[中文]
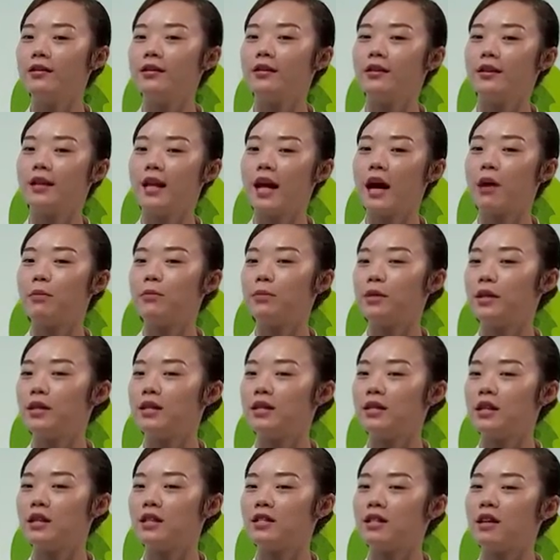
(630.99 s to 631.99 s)
嗯，两
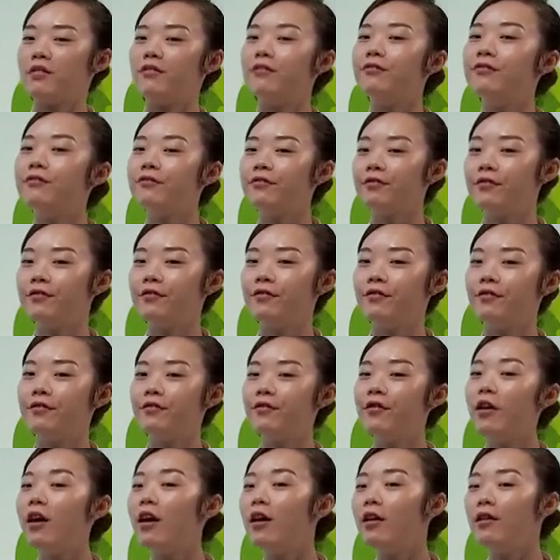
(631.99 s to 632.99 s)
笔写成
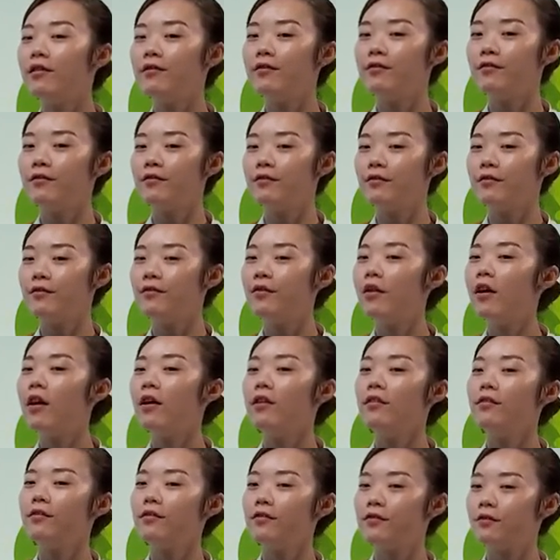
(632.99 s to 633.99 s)
风风
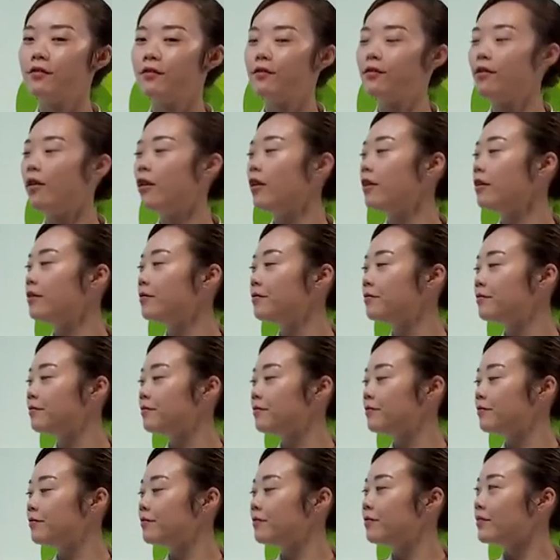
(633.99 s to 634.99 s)
风，
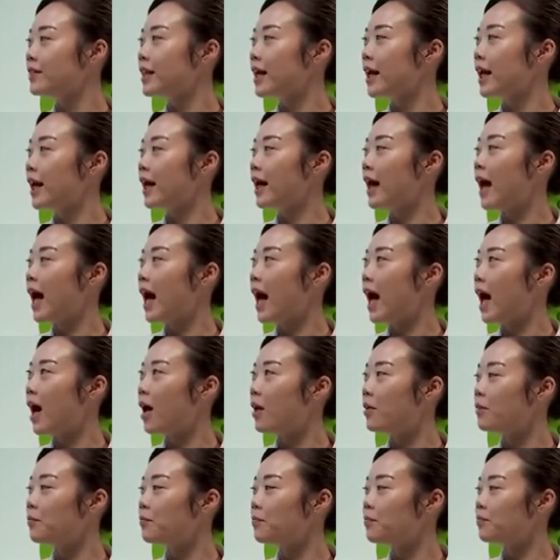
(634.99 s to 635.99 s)
很
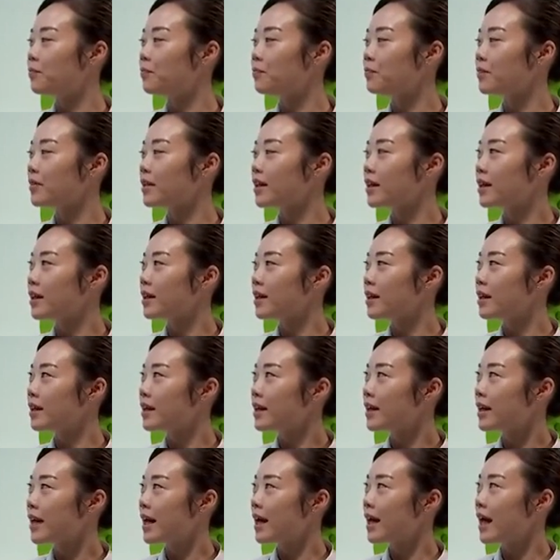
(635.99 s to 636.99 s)
好。
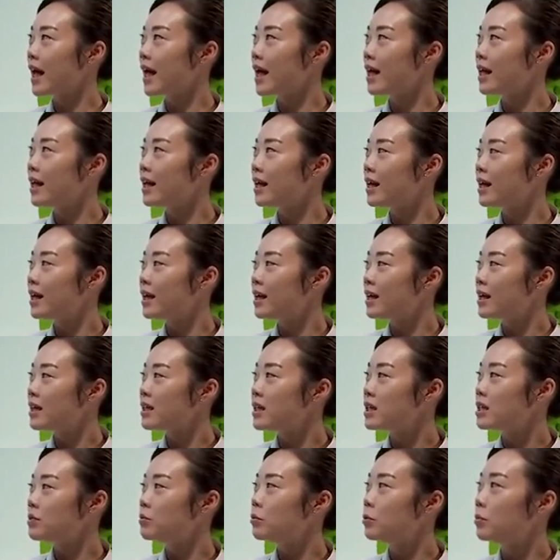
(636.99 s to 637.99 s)
看看
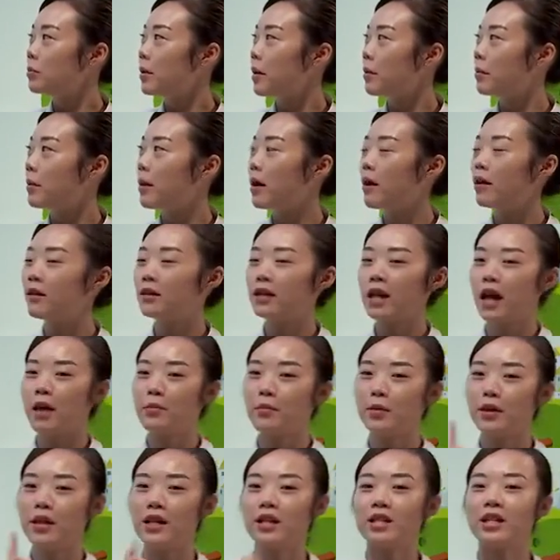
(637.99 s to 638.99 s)
字母宝宝，
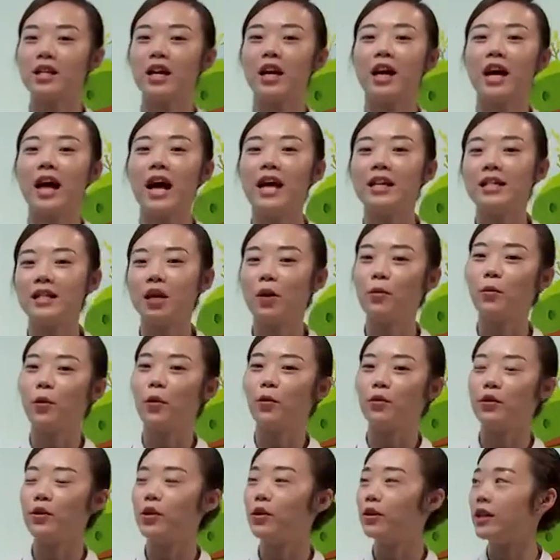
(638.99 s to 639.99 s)
他们也是很爱交
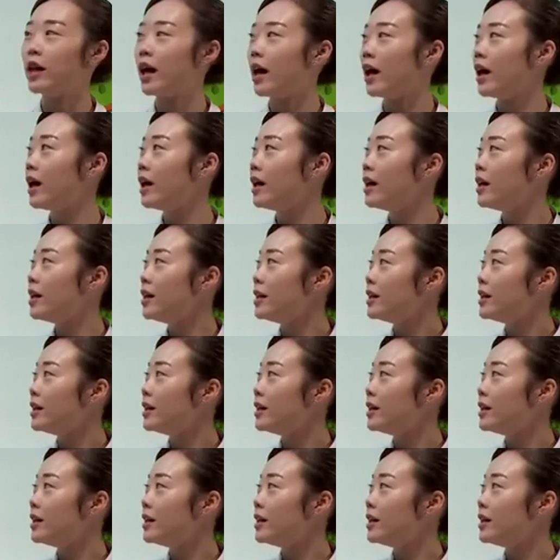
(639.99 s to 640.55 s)
朋友的。